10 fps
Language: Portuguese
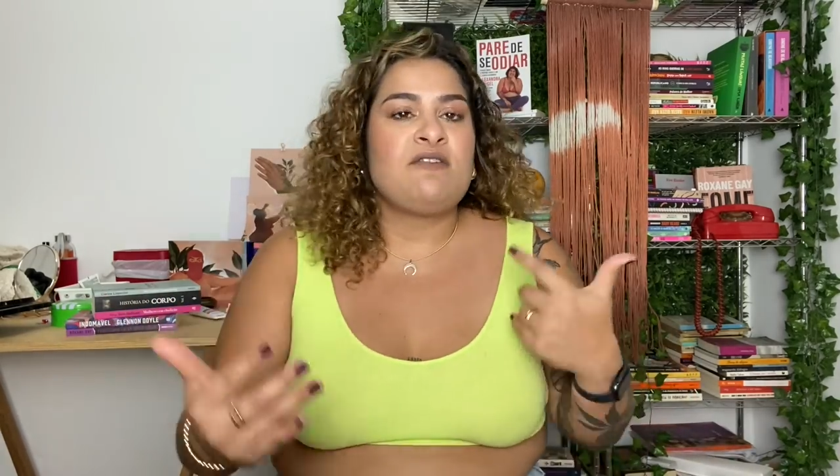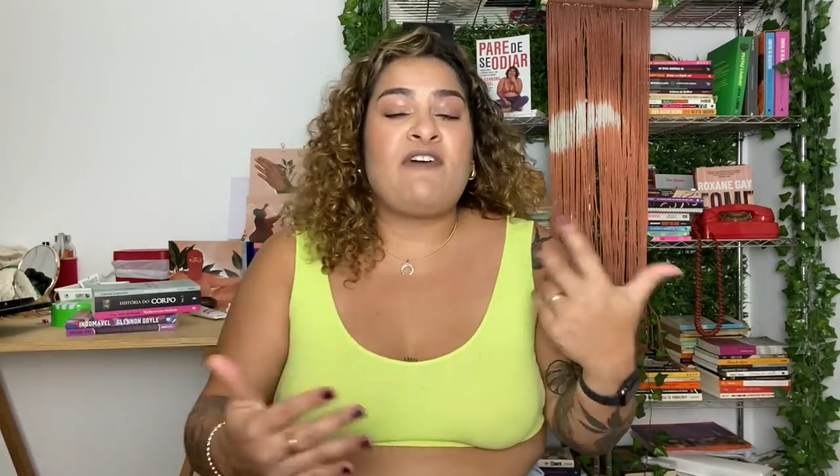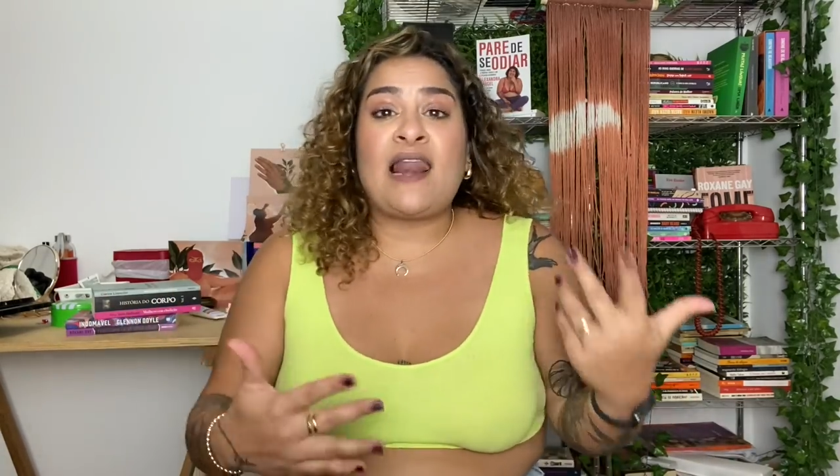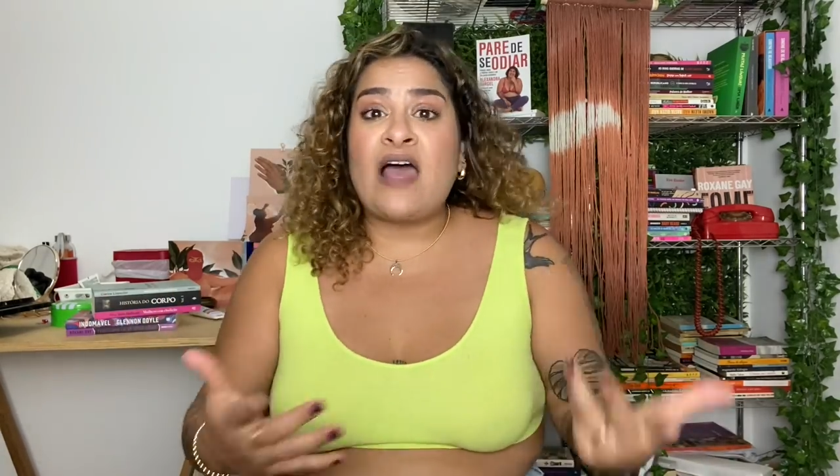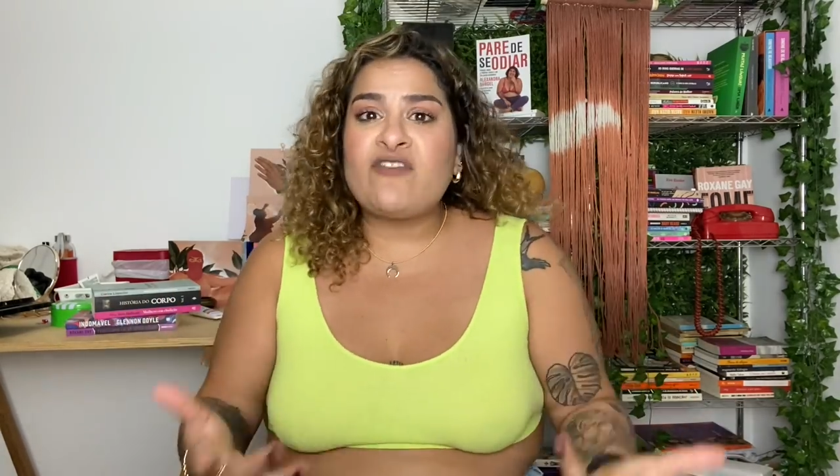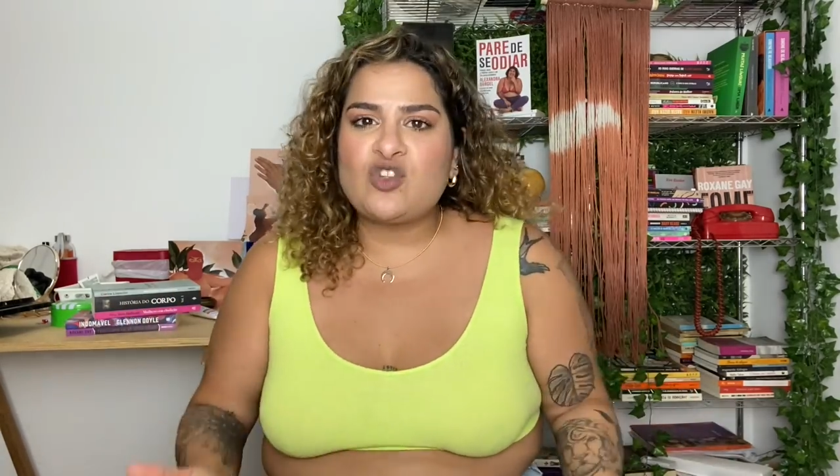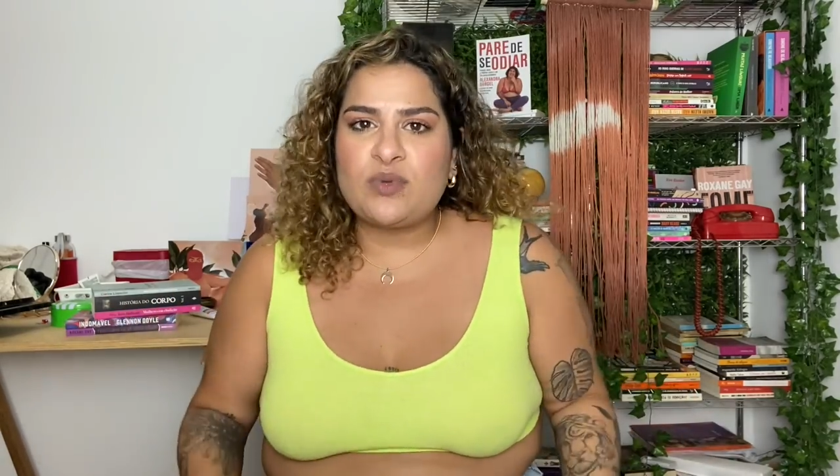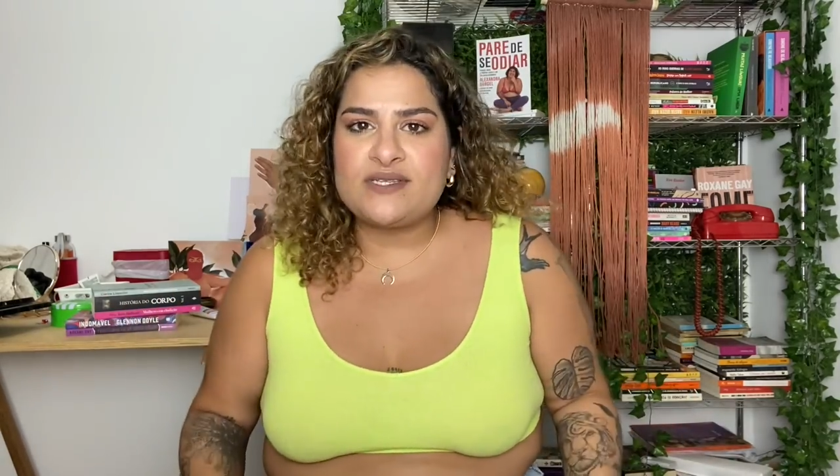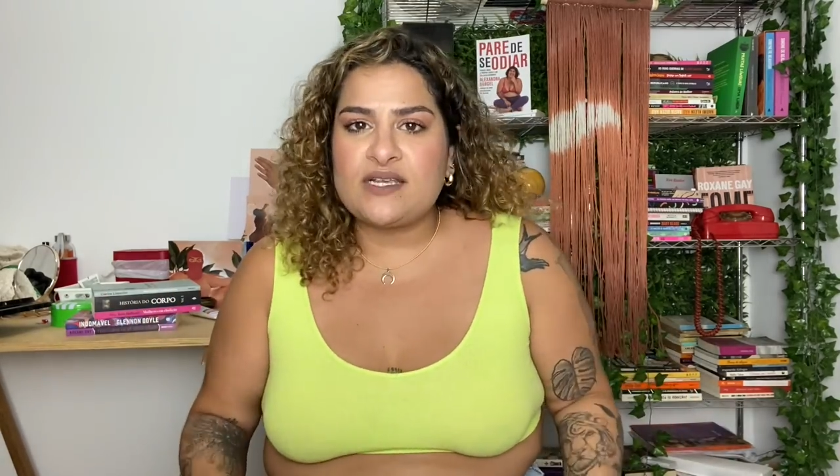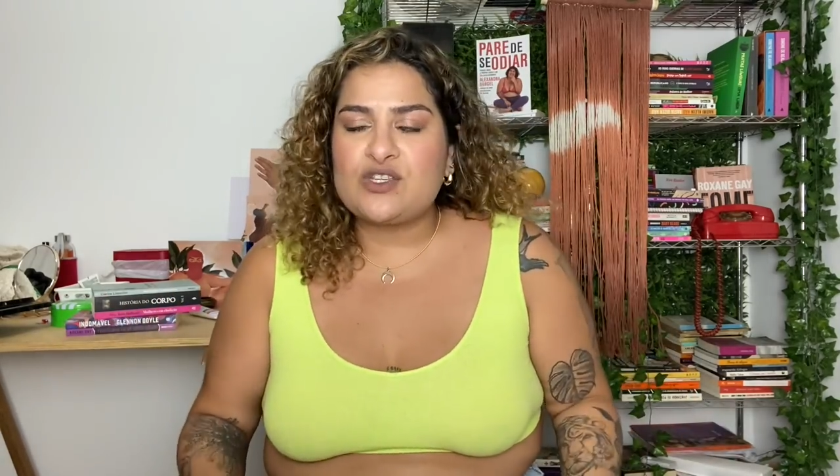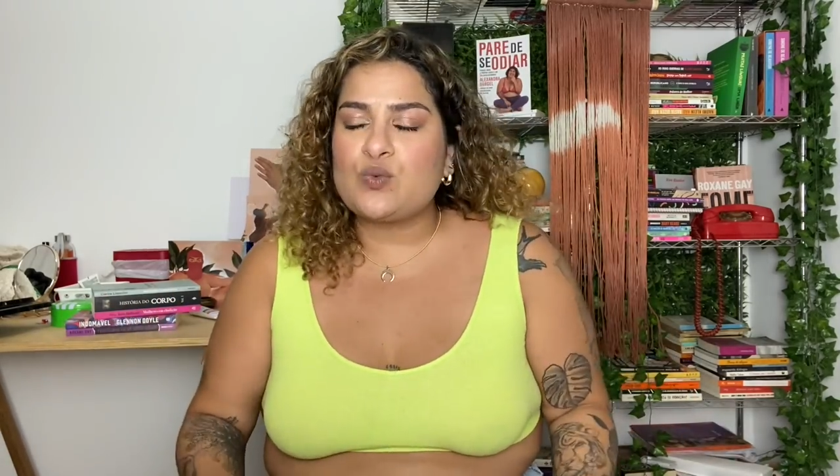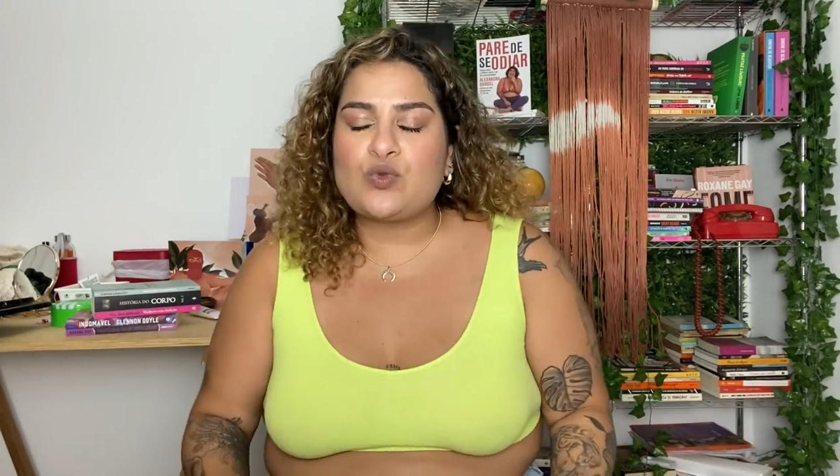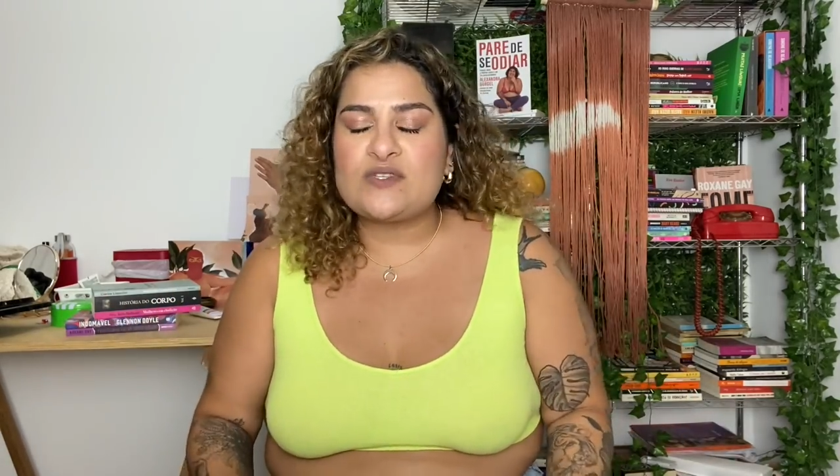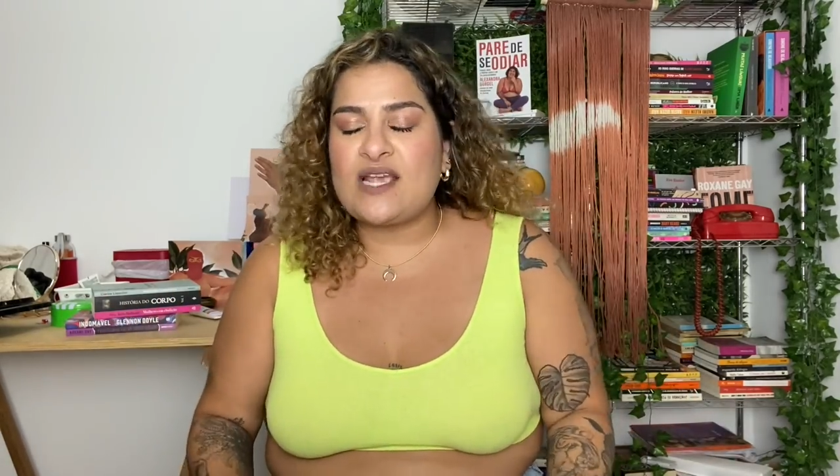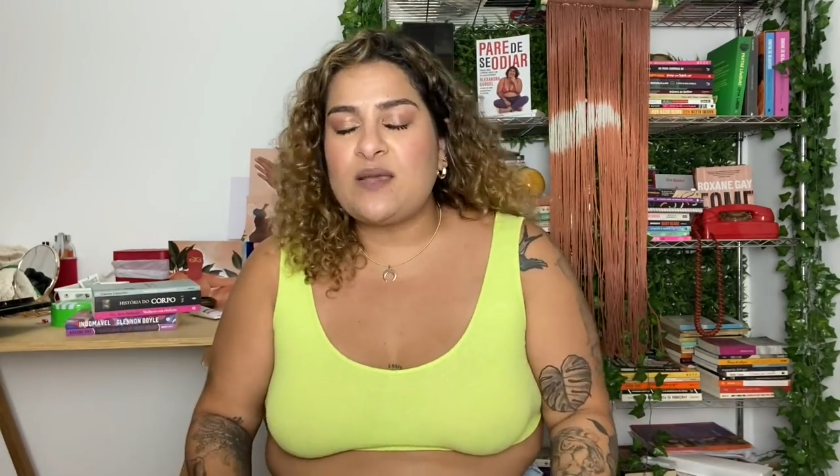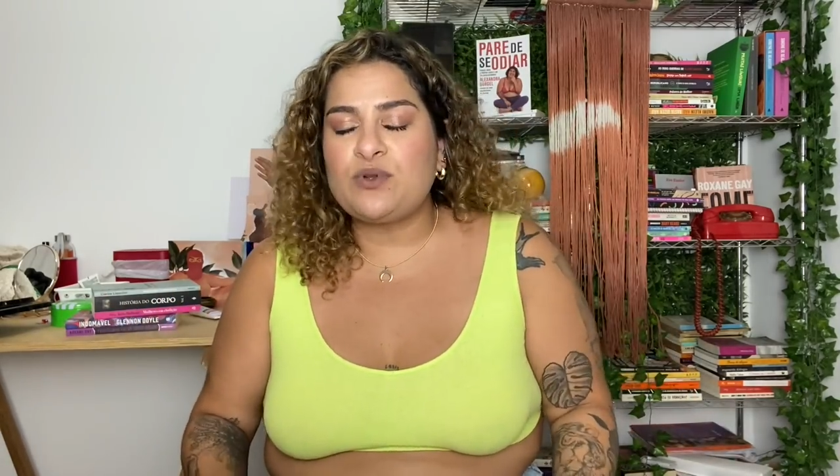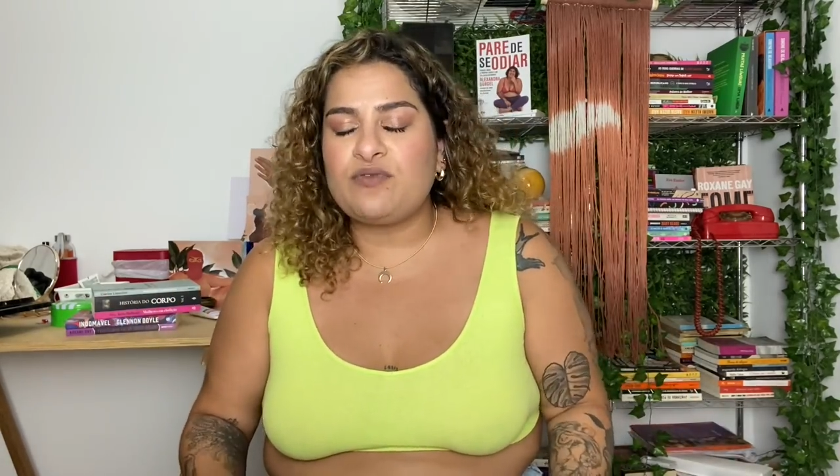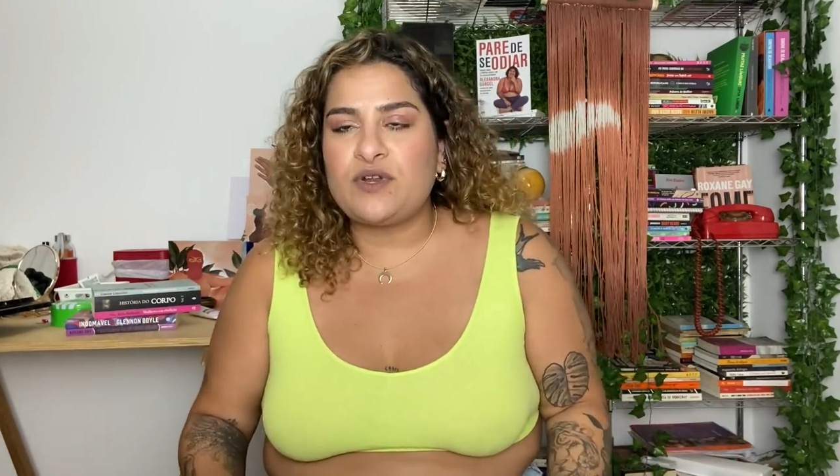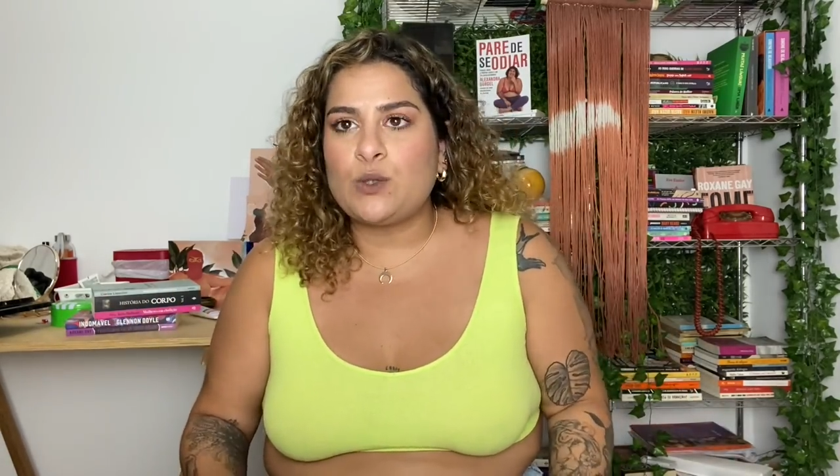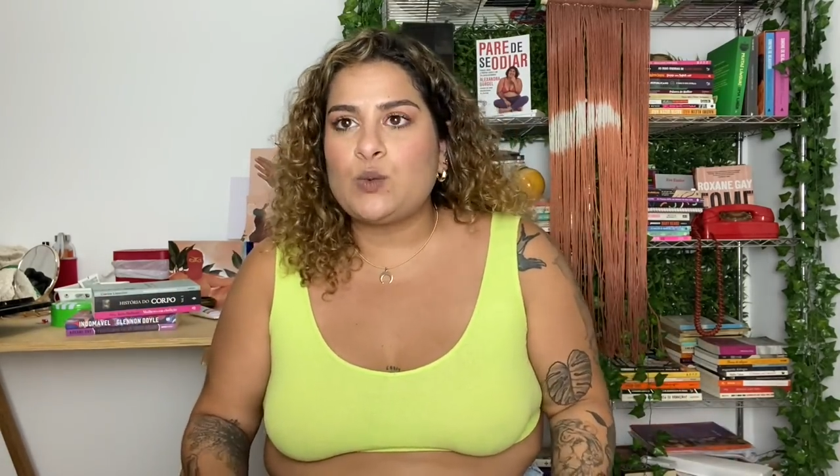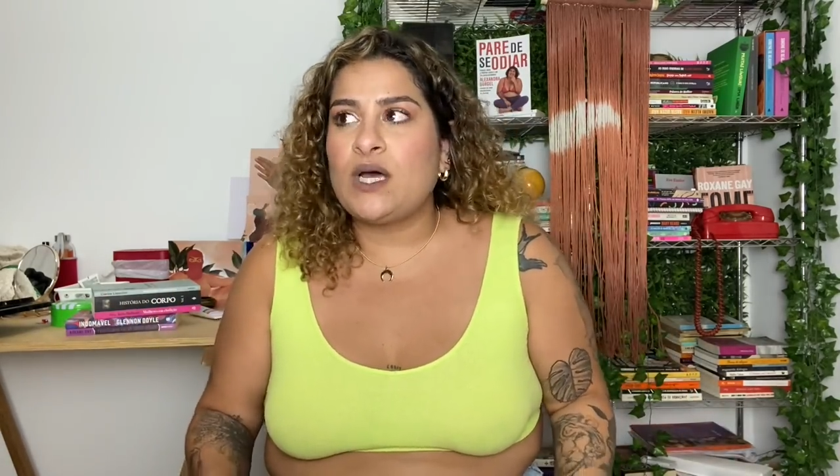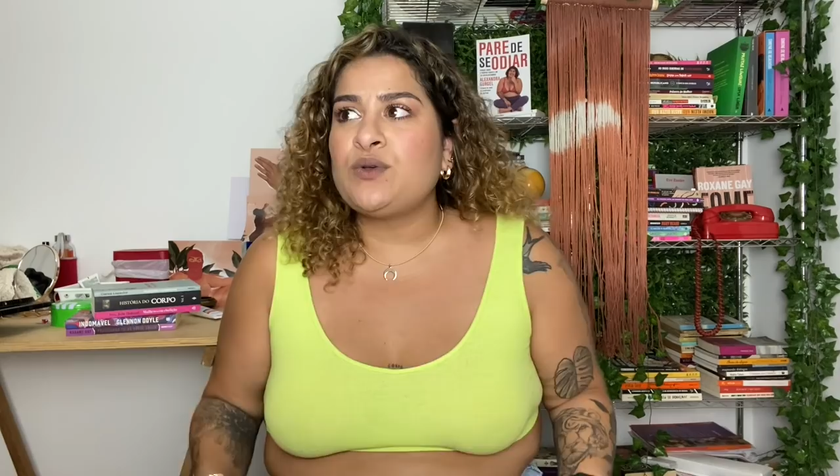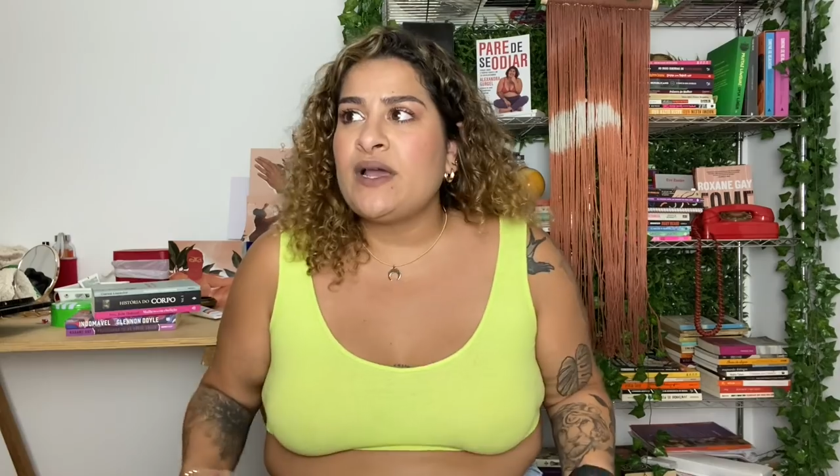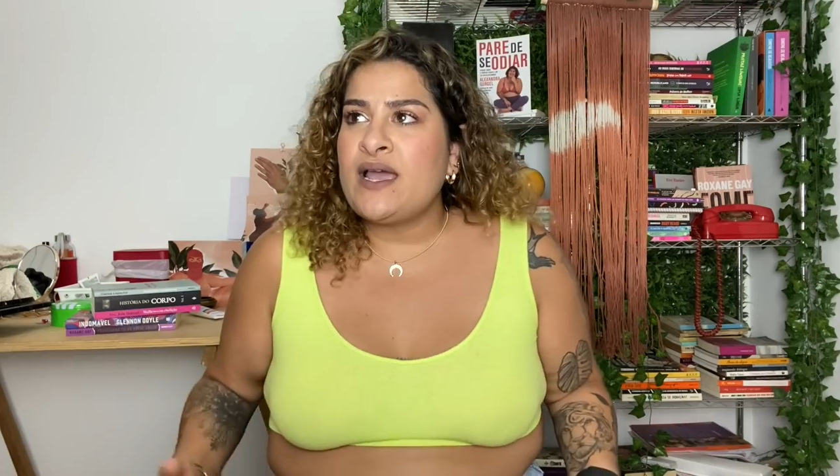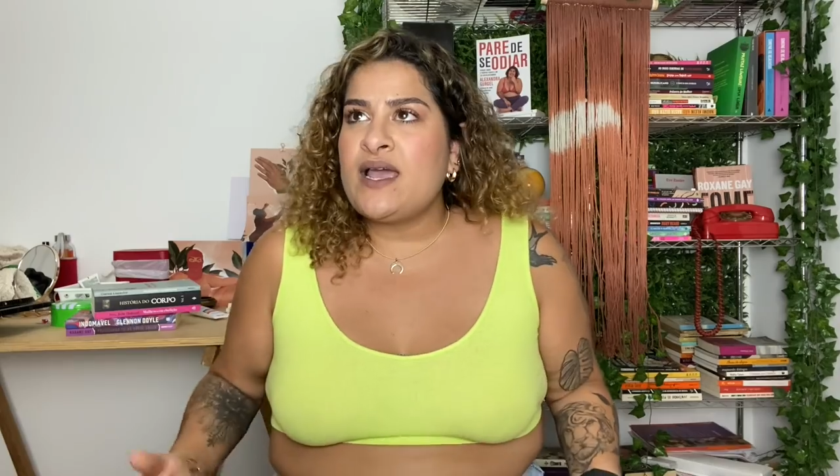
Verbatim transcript: falava sobre esse assunto sempre no final do ano,